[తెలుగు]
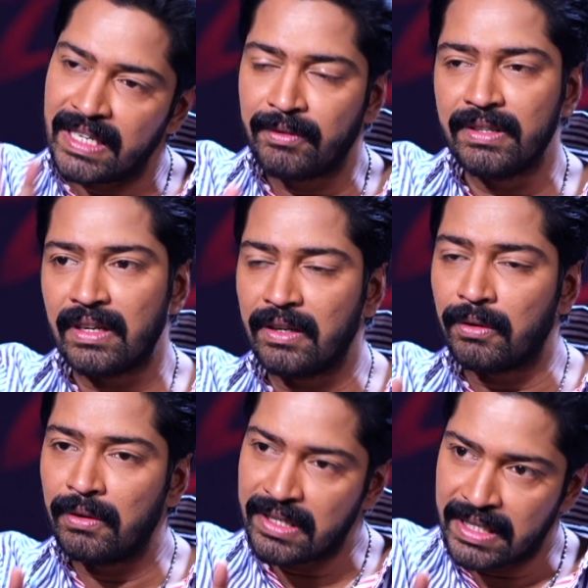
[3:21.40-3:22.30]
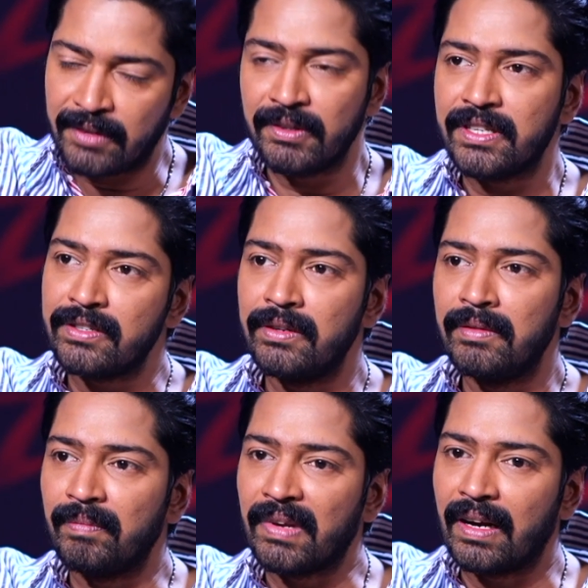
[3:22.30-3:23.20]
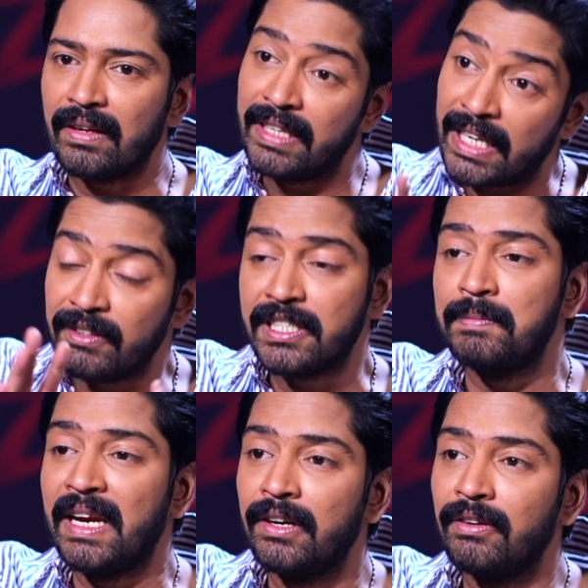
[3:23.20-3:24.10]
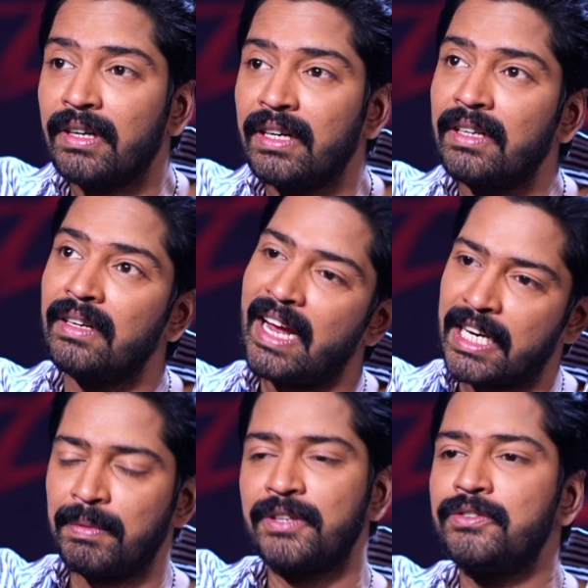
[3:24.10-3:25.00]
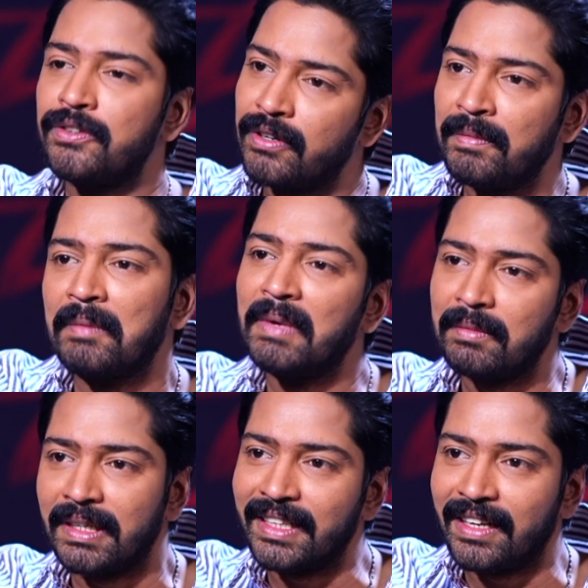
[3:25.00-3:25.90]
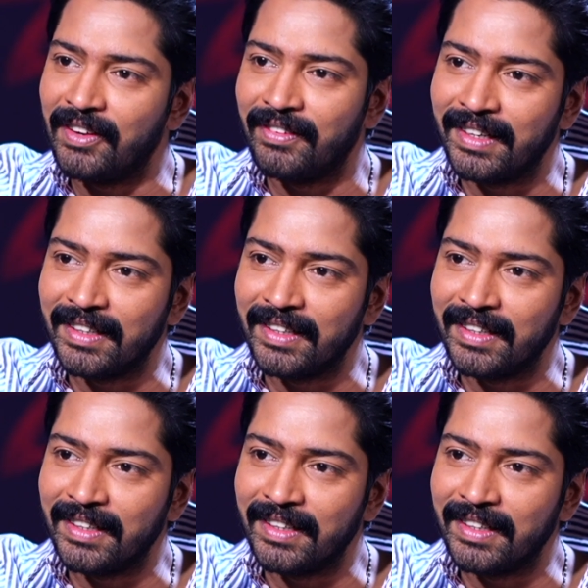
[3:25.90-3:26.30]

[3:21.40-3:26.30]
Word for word: సీక్వెన్స్ అంటే కొన్ని సీక్వెన్సెస్లో సీక్వెన్సెస్ భయంగా ఉంటాయండి నా ఎక్స్ప్రెషన్ చూసుకోవడం మీరు భయపడతారు